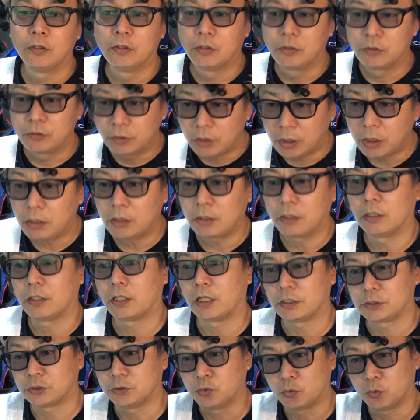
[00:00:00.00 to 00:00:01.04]
で、えー、
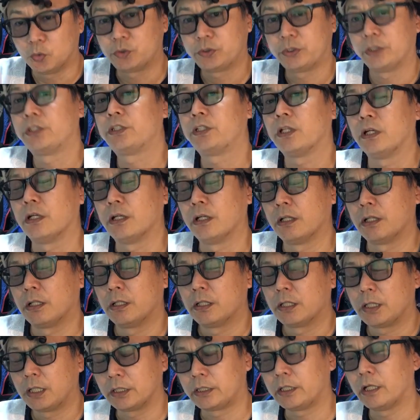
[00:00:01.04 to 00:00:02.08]
勝ち残ってきた
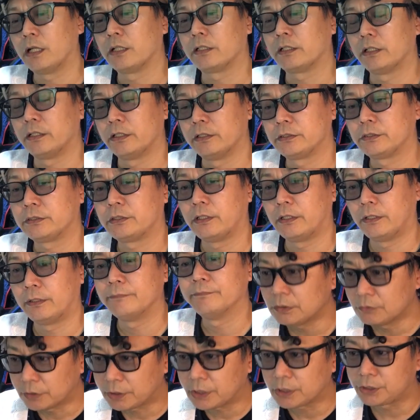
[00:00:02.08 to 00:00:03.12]
方々ですから
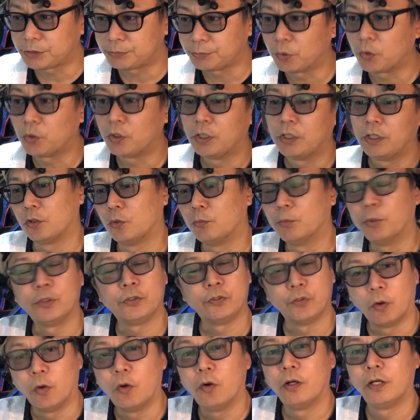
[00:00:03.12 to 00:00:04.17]
私も思
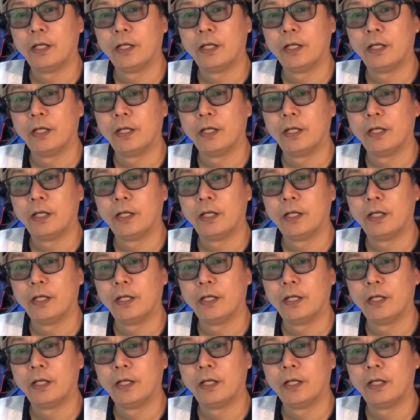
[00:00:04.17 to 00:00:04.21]
いを